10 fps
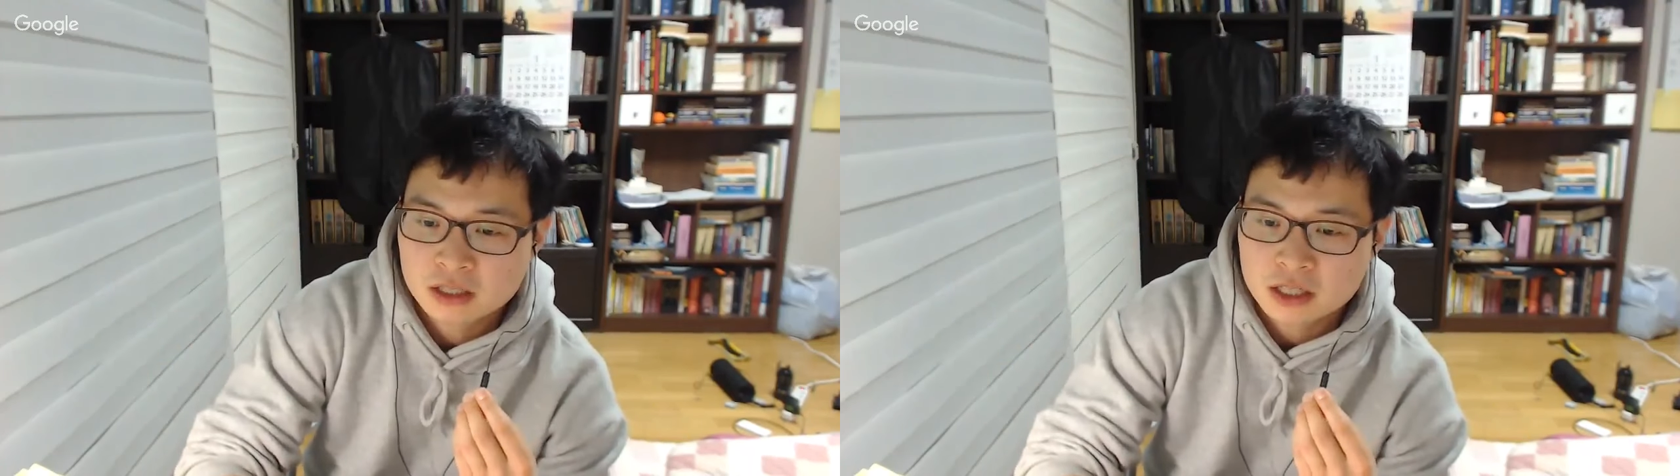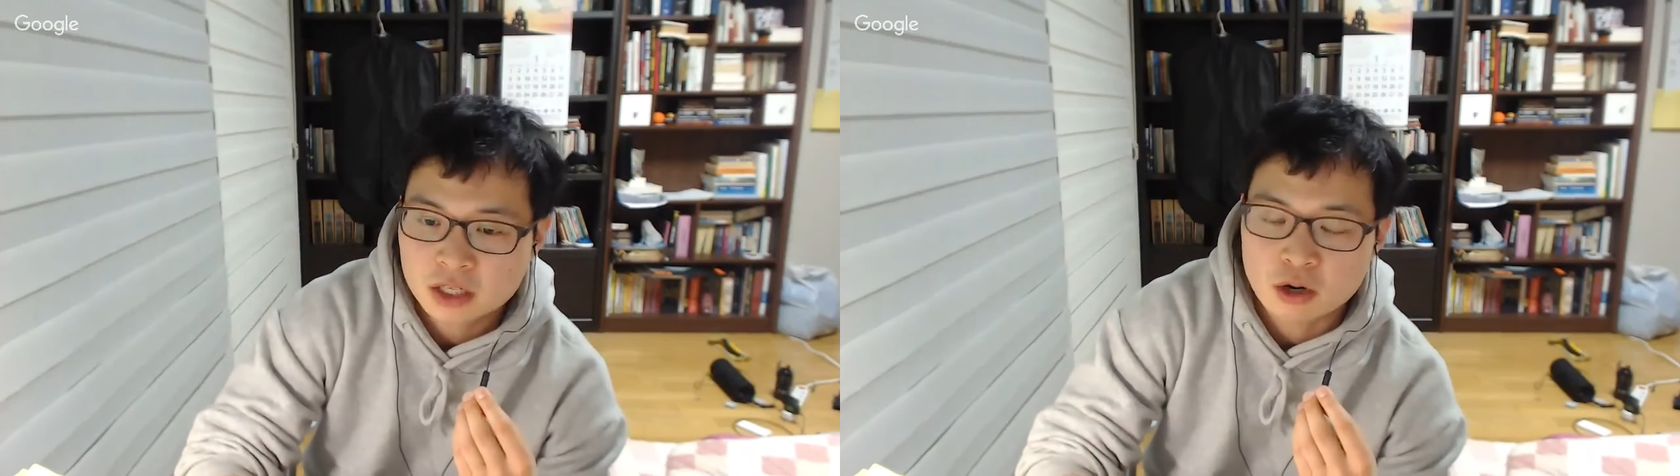
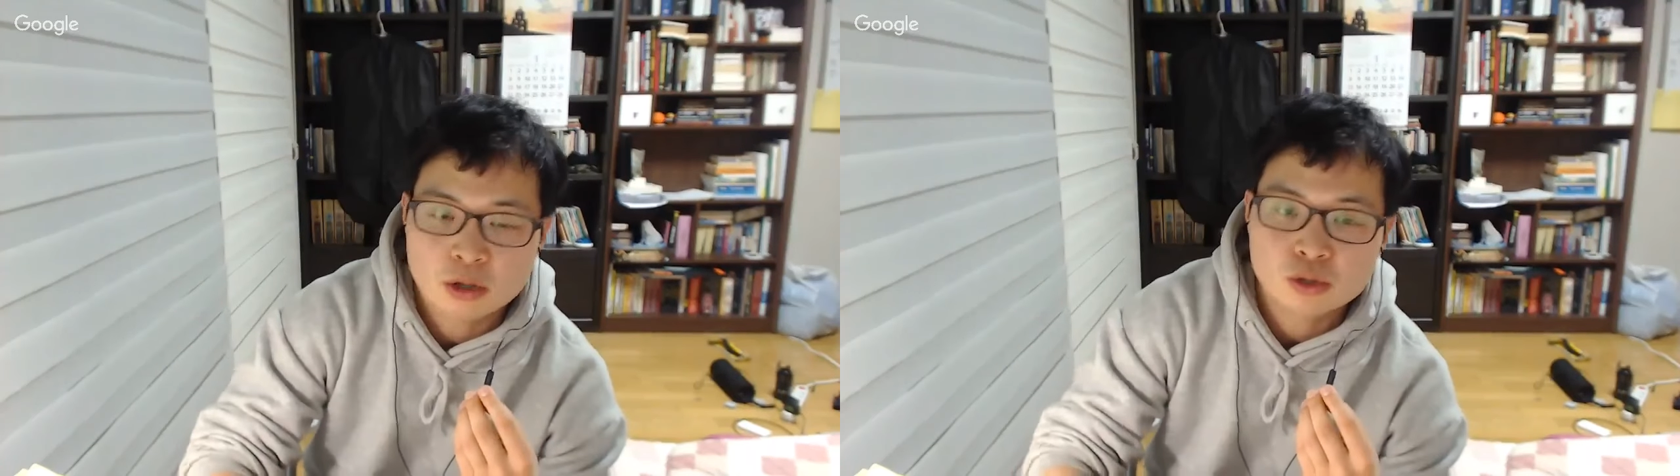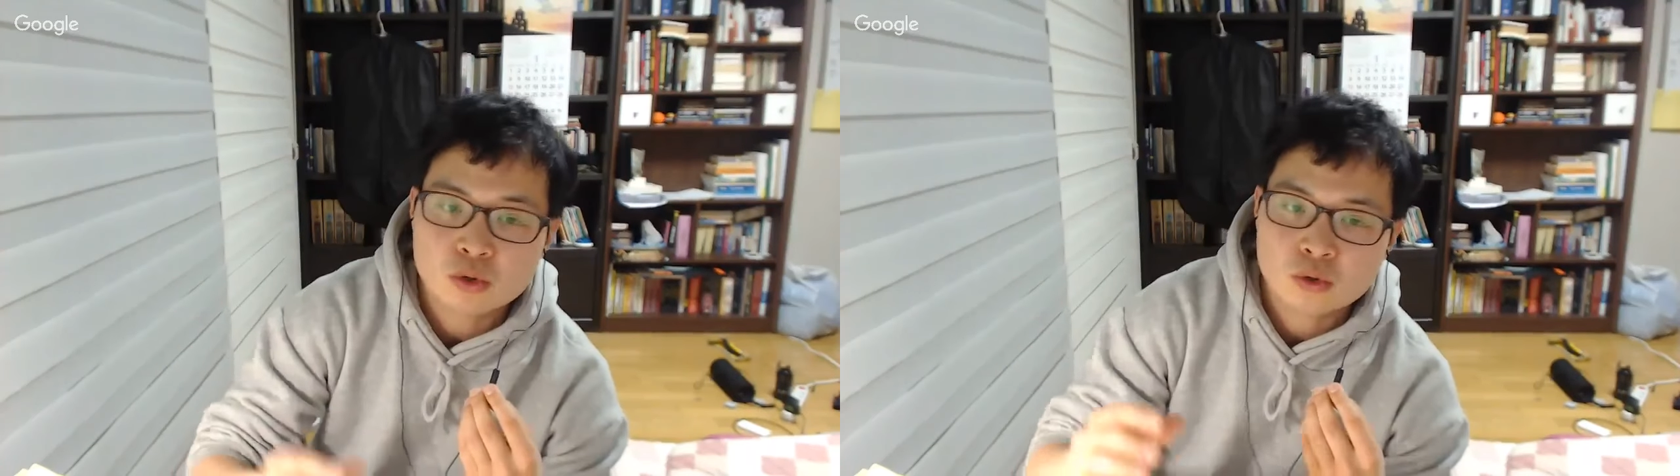근데
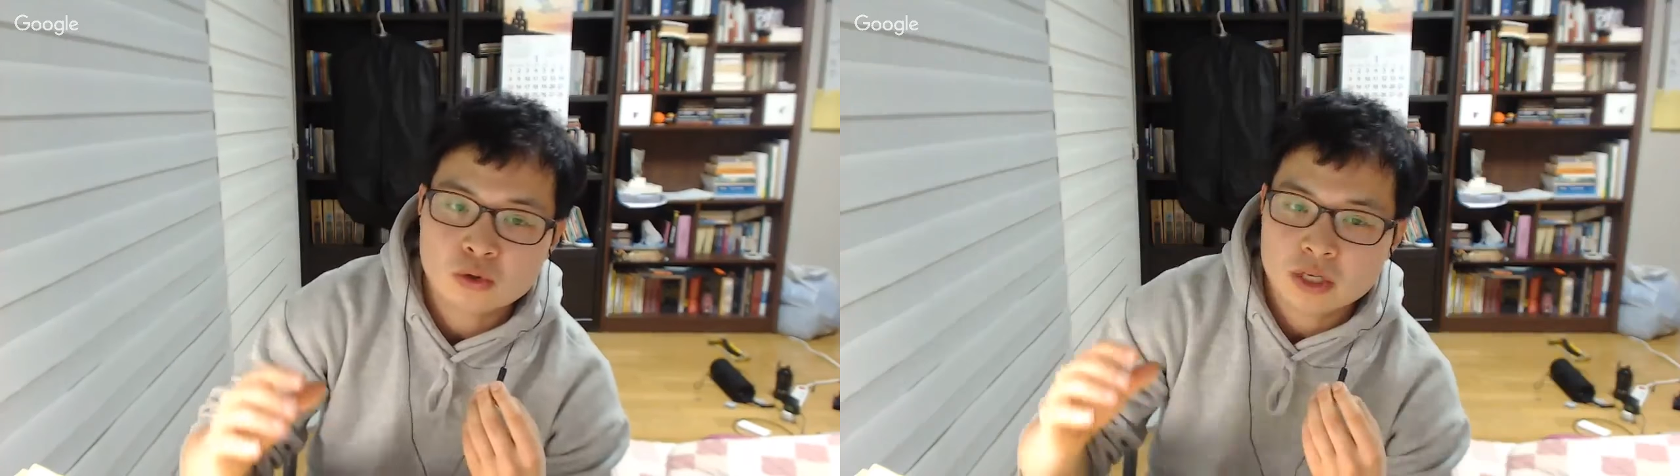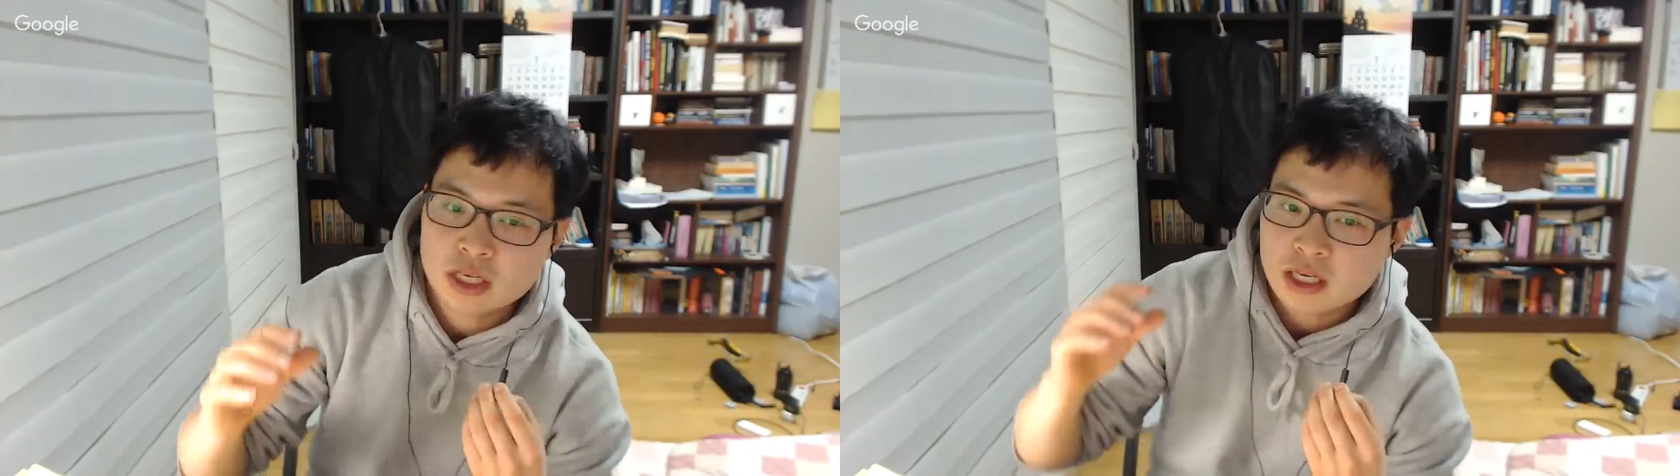
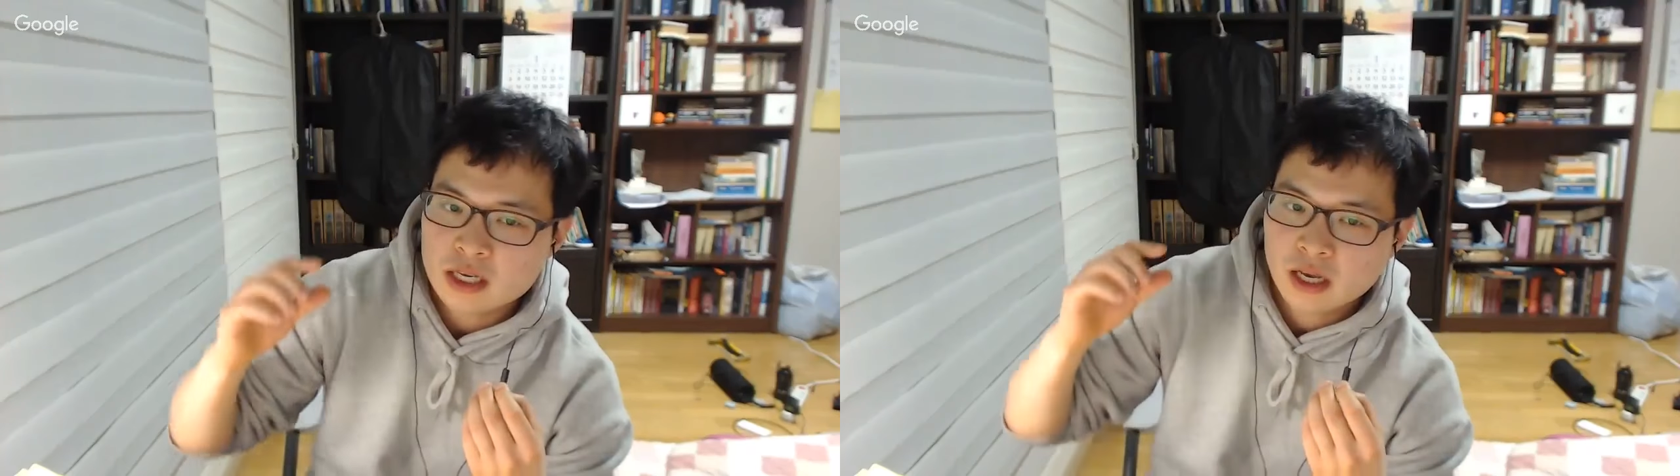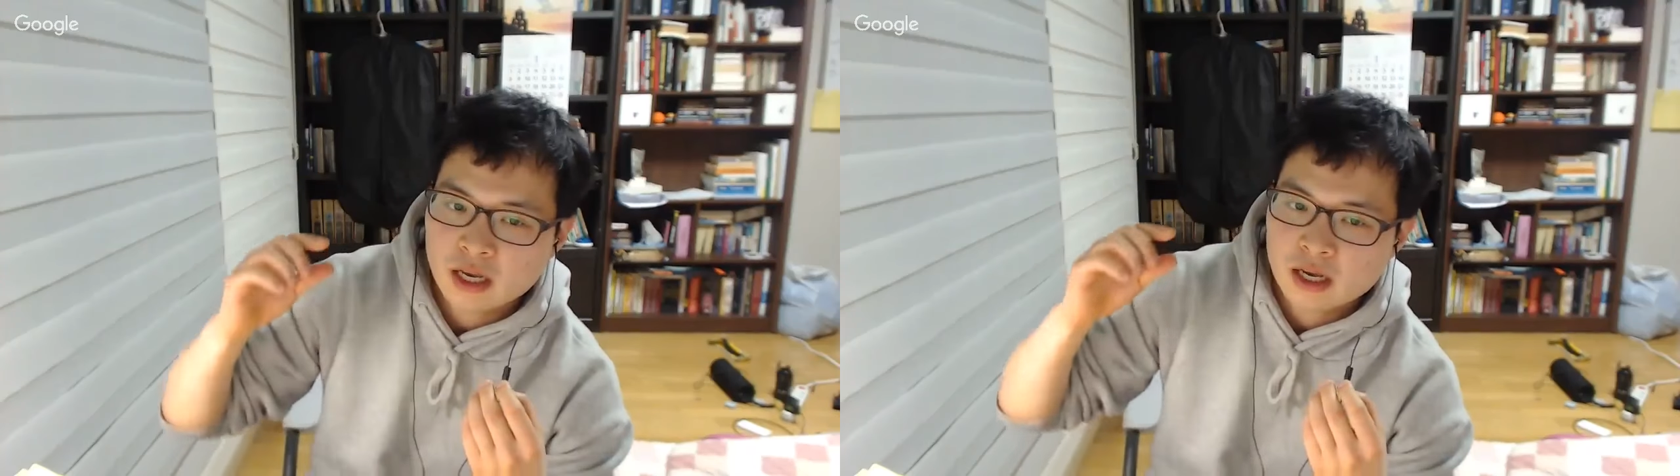결론적으로
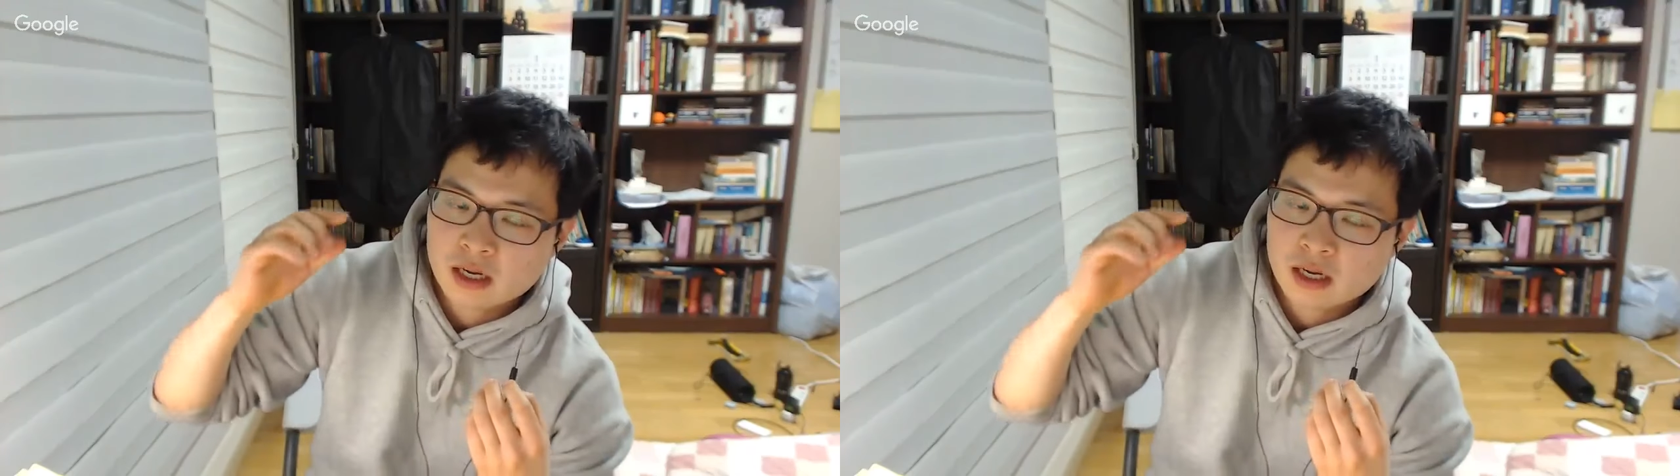이